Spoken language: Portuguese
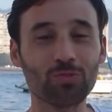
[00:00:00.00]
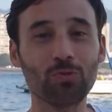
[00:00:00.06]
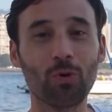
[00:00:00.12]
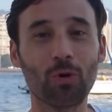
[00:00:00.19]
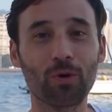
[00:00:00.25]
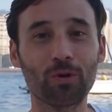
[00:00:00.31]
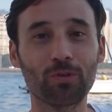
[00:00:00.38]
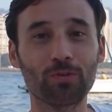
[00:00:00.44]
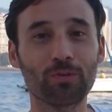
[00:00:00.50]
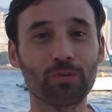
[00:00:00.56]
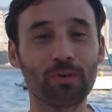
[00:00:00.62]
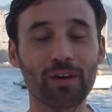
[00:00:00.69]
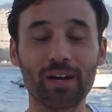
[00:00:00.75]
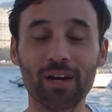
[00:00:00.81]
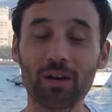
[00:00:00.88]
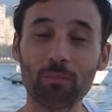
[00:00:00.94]
no outro.
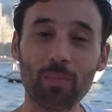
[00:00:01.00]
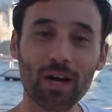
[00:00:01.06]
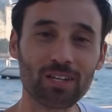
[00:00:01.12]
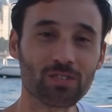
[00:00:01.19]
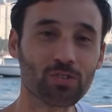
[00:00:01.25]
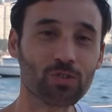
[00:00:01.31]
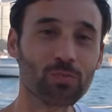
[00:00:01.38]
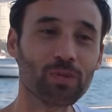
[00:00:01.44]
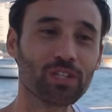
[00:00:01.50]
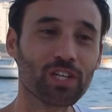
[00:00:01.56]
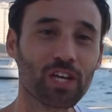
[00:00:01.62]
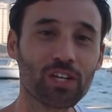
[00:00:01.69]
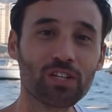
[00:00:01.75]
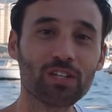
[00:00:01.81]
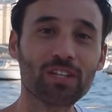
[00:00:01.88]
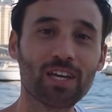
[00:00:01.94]
Mas como a
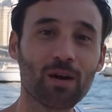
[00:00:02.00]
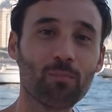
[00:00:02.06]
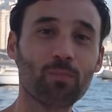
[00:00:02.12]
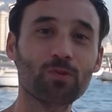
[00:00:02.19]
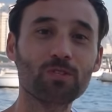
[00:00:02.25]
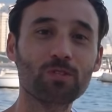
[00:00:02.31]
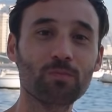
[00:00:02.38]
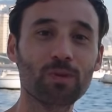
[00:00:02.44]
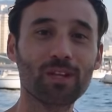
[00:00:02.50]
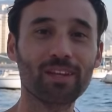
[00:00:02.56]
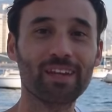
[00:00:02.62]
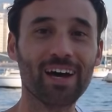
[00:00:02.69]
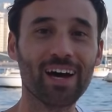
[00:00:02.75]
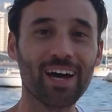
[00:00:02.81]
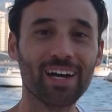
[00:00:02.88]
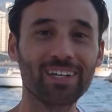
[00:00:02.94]
gente tem a
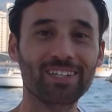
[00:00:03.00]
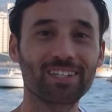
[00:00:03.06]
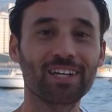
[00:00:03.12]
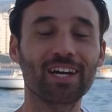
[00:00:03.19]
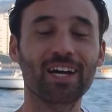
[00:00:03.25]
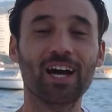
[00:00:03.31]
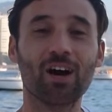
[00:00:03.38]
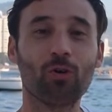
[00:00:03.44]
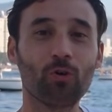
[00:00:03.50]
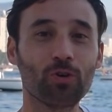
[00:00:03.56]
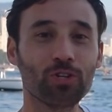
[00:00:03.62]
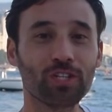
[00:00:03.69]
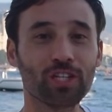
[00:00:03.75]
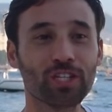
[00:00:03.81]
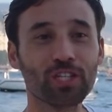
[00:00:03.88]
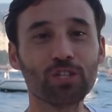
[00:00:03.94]
possibilidade,
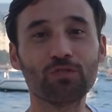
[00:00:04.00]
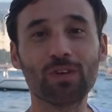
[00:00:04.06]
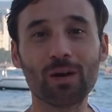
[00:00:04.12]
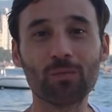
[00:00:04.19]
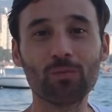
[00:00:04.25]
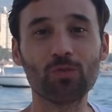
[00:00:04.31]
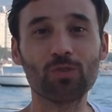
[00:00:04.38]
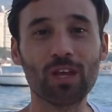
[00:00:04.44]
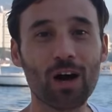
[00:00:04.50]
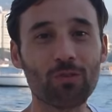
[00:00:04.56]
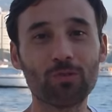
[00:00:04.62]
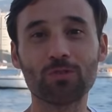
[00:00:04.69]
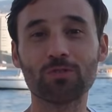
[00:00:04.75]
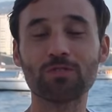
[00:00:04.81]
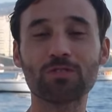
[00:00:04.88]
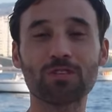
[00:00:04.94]
hoje a gente vai mudar o
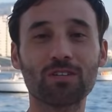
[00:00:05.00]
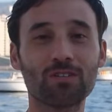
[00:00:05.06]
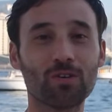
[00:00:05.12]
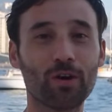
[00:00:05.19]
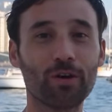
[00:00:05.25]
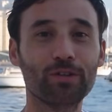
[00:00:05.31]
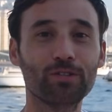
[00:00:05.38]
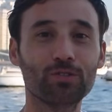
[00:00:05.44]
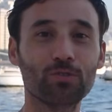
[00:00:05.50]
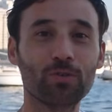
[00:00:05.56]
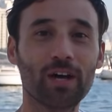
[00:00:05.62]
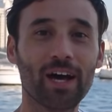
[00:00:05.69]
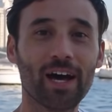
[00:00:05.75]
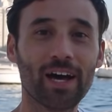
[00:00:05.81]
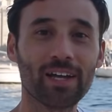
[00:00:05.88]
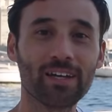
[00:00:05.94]
nosso escritório de
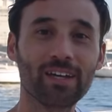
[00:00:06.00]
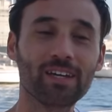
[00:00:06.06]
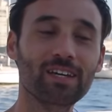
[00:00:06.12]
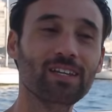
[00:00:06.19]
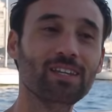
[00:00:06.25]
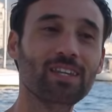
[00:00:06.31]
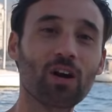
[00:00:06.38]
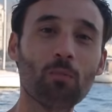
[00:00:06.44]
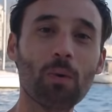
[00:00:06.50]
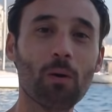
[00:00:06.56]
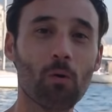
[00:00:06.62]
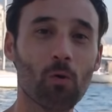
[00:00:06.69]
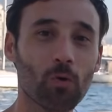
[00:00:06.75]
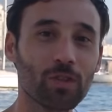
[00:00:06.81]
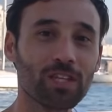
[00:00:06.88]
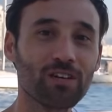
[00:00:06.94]
lugar e ter uma
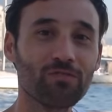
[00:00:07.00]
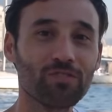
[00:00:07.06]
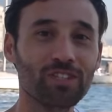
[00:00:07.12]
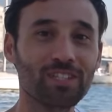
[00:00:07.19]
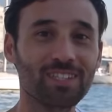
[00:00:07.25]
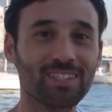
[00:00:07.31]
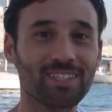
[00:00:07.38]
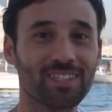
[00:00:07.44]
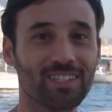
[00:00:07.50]
outra vista.